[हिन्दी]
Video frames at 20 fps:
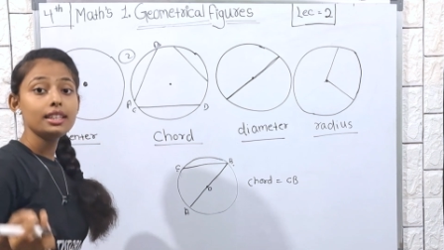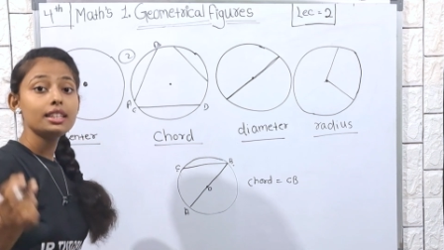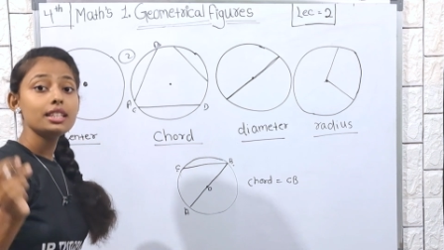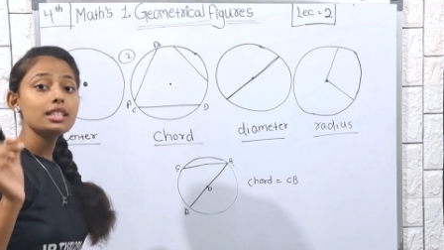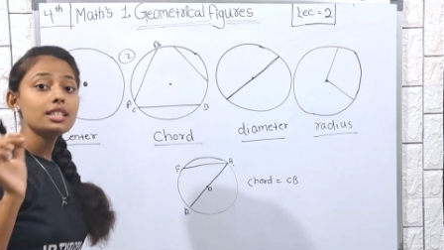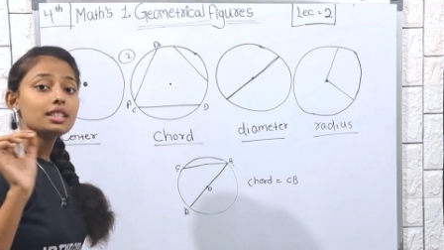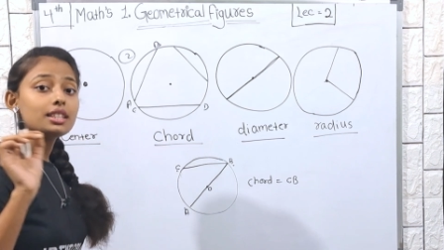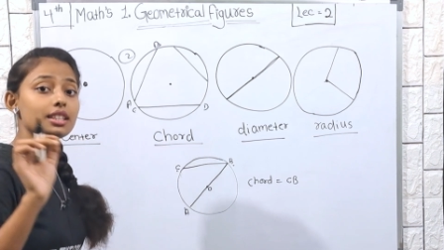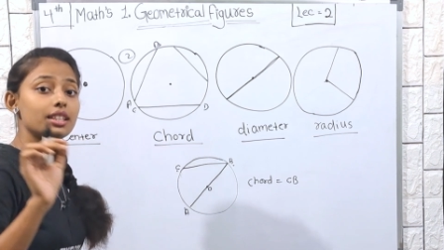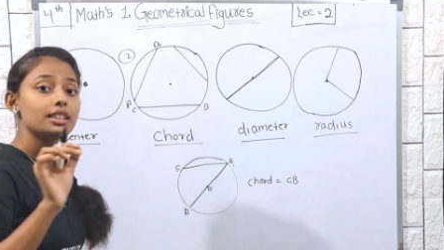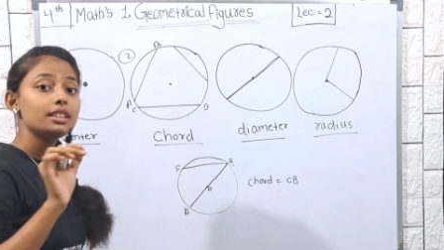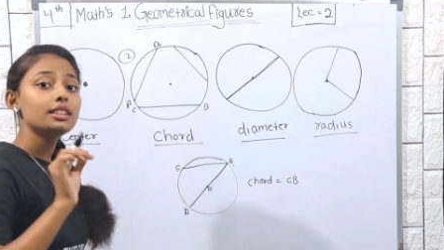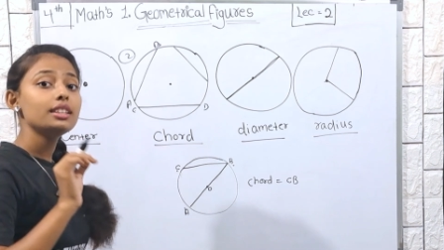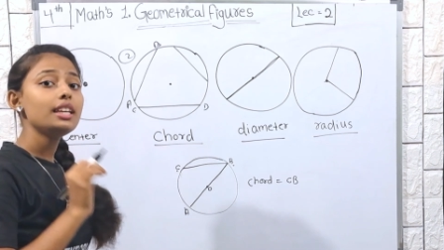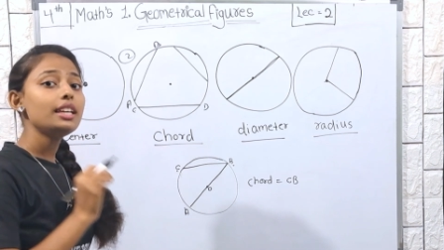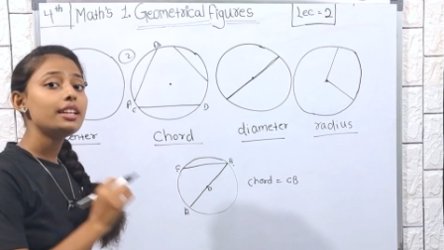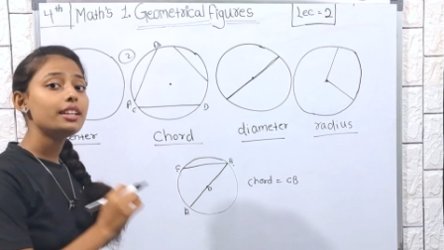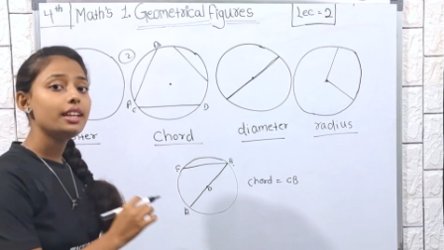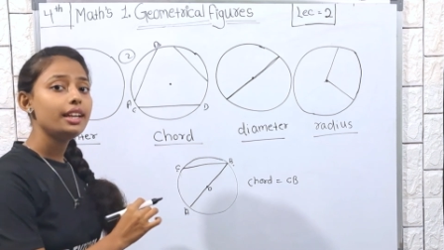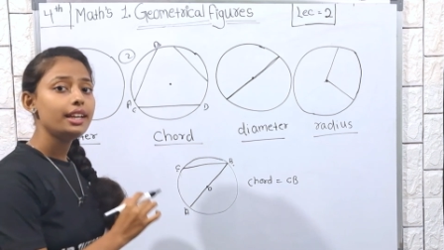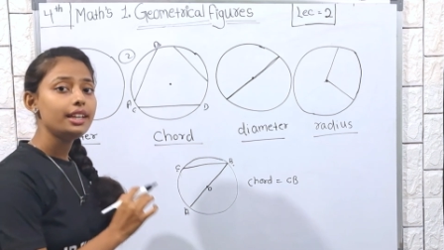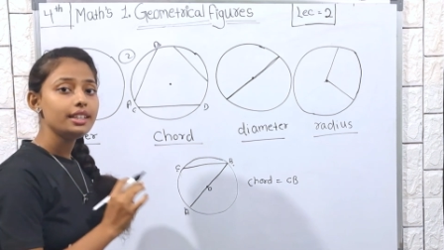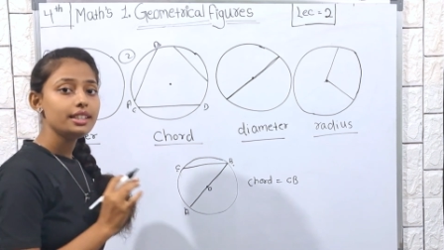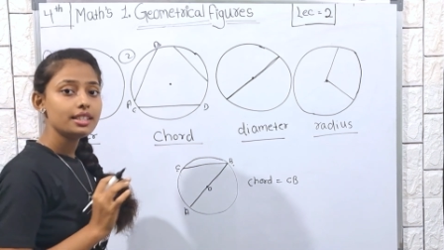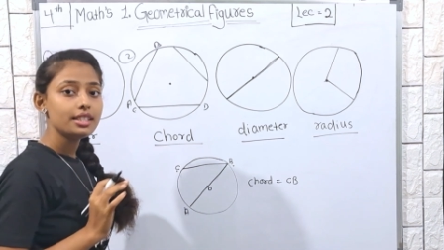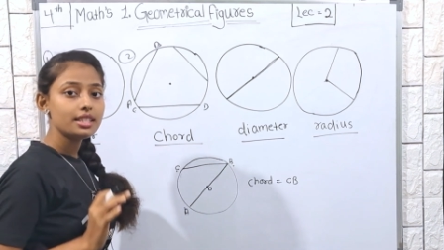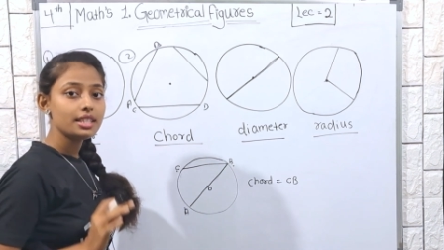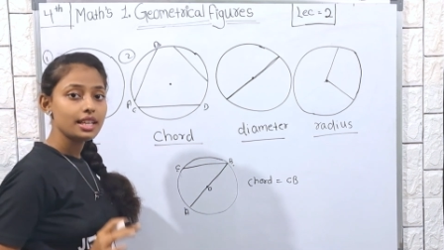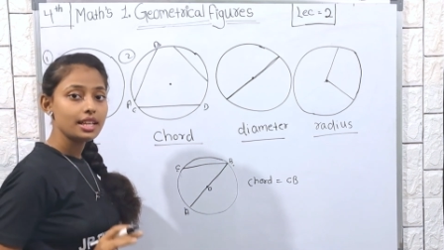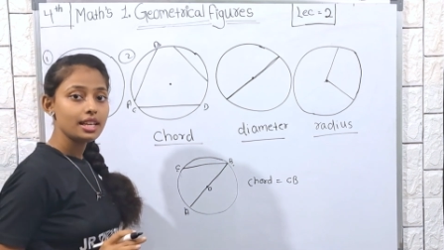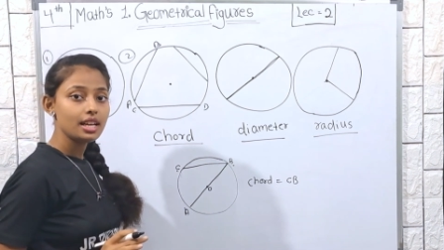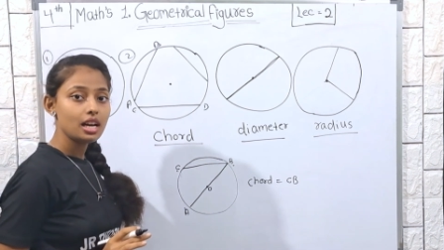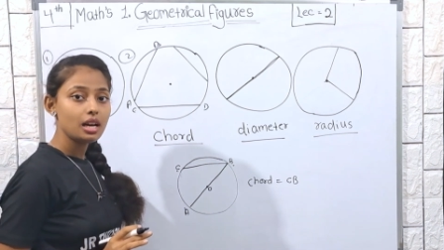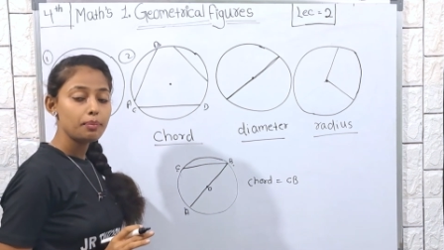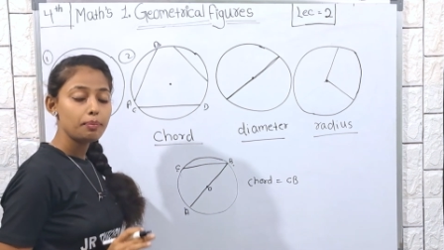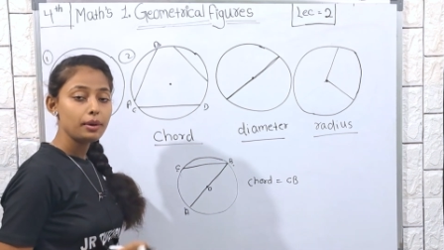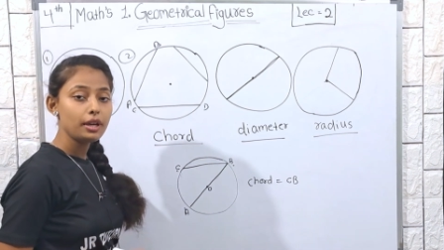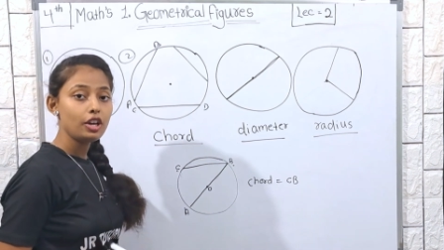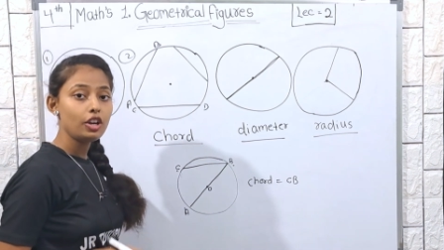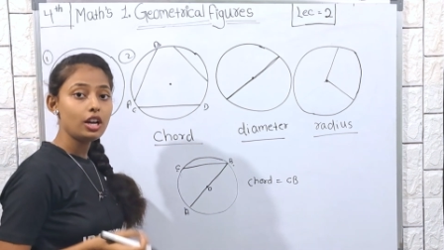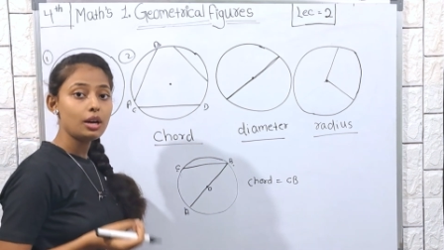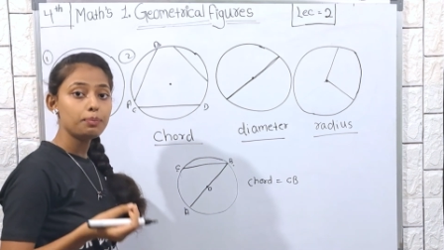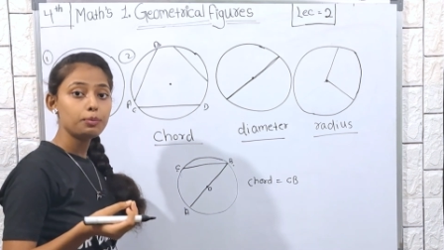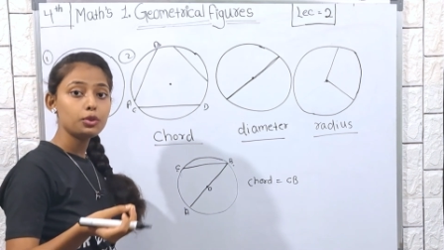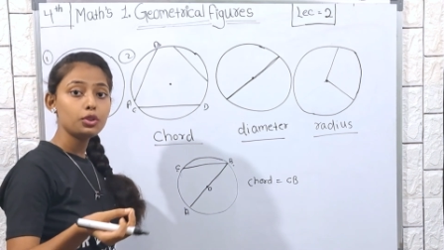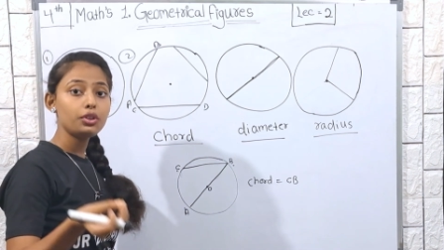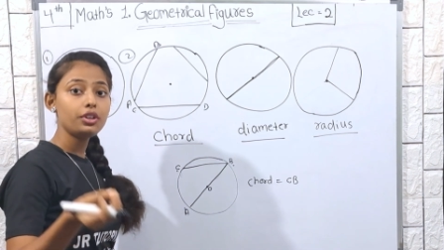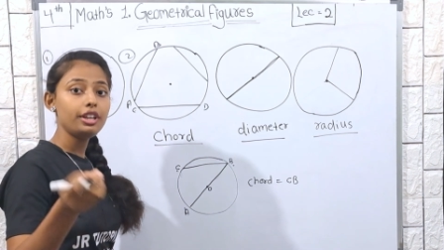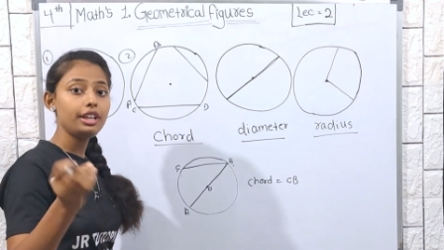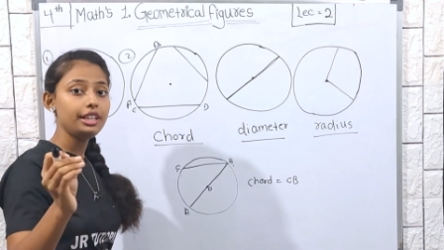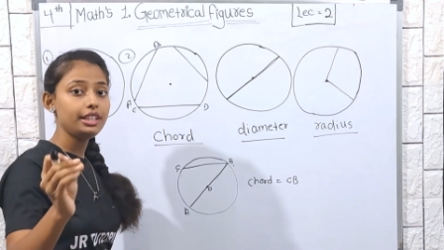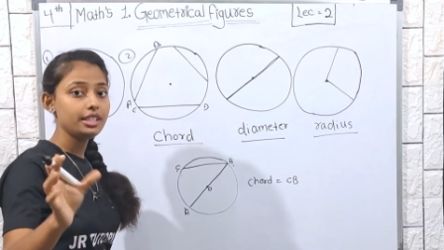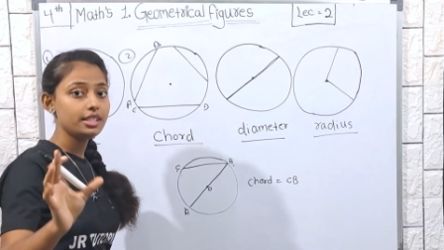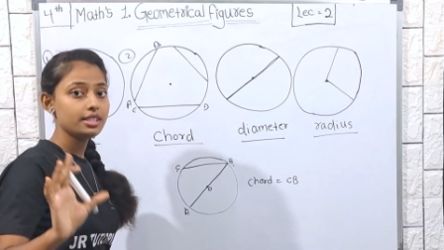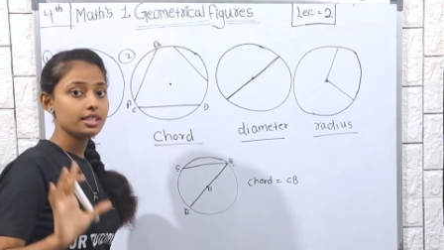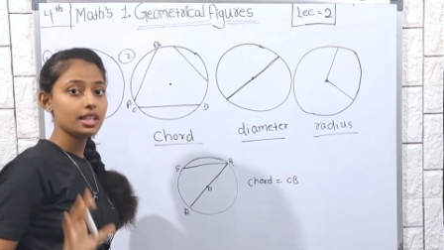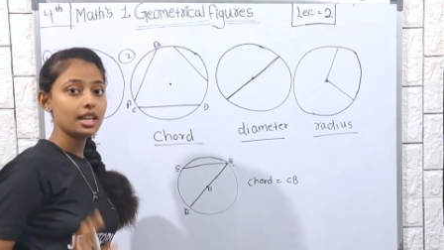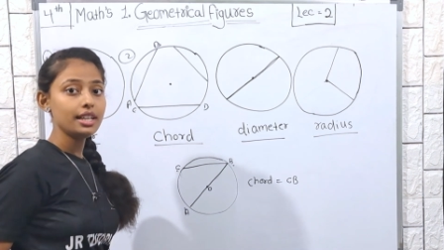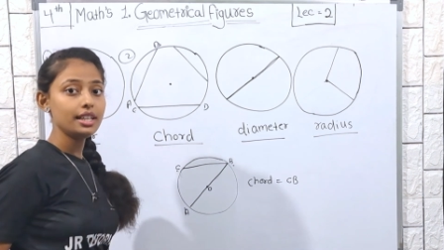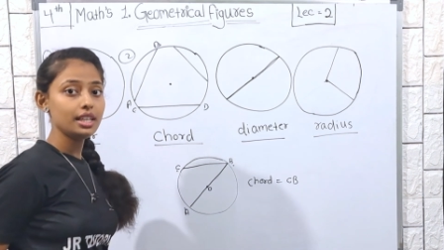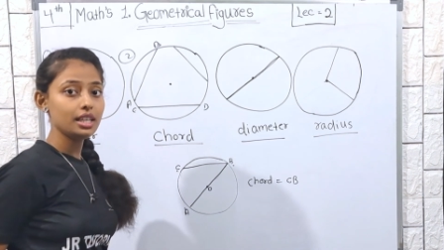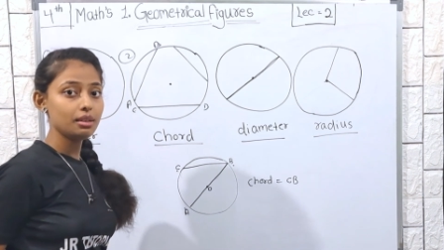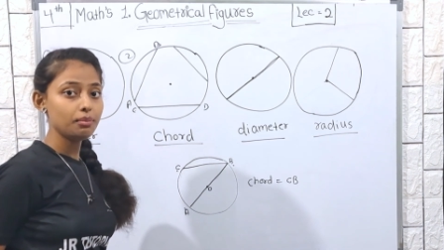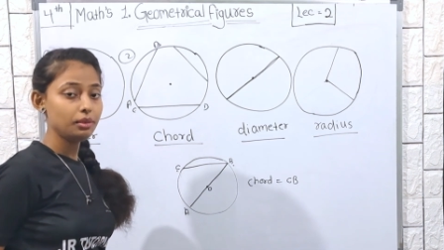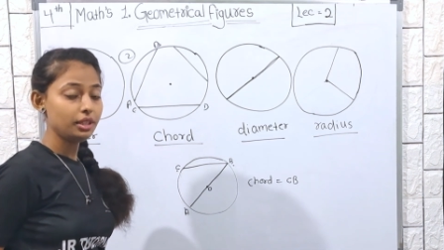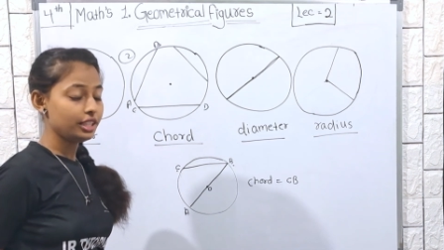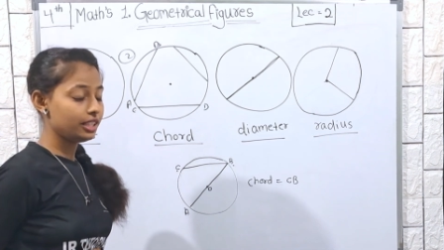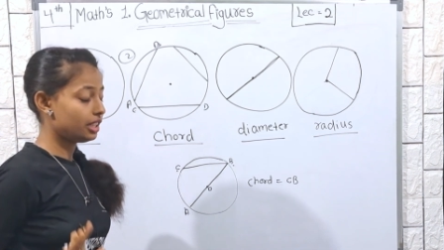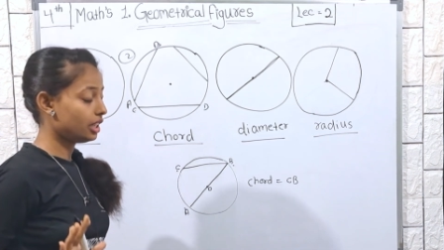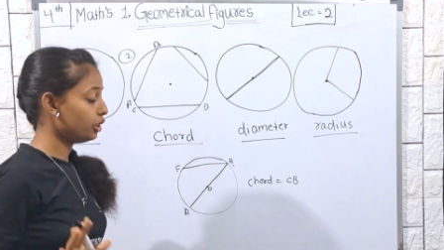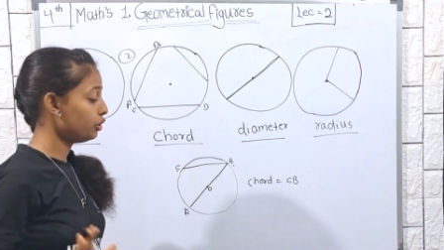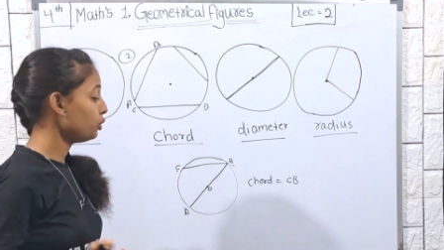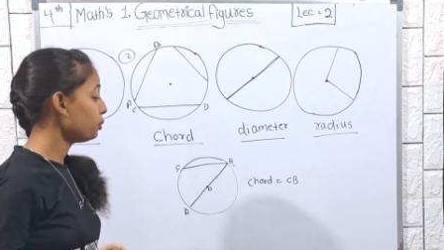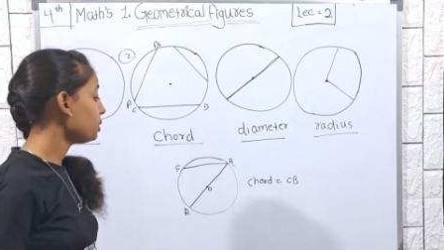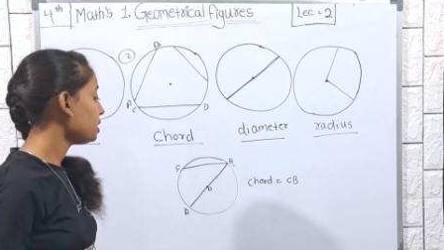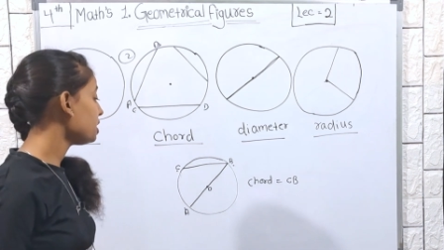किस कितने रेडियस है यहाँ पे और आपको रेडियस का नेम लिखना है तो